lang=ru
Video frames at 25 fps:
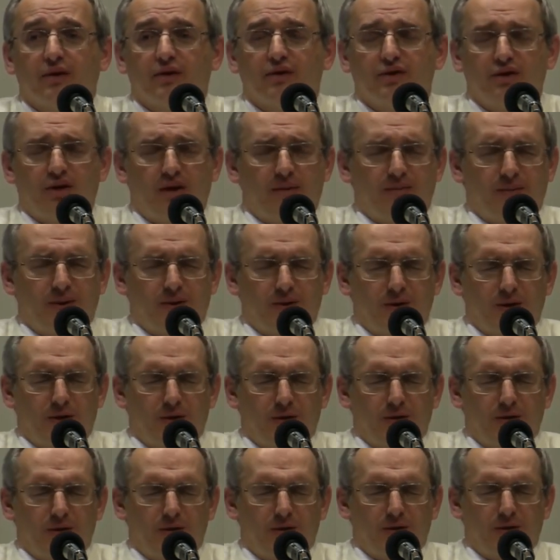Жена
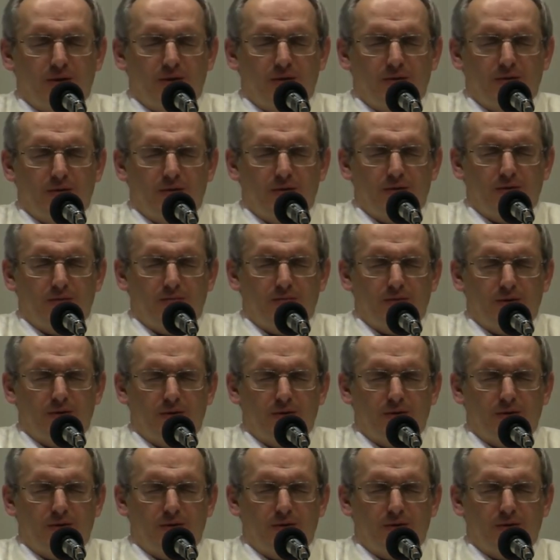молчала, сидела так,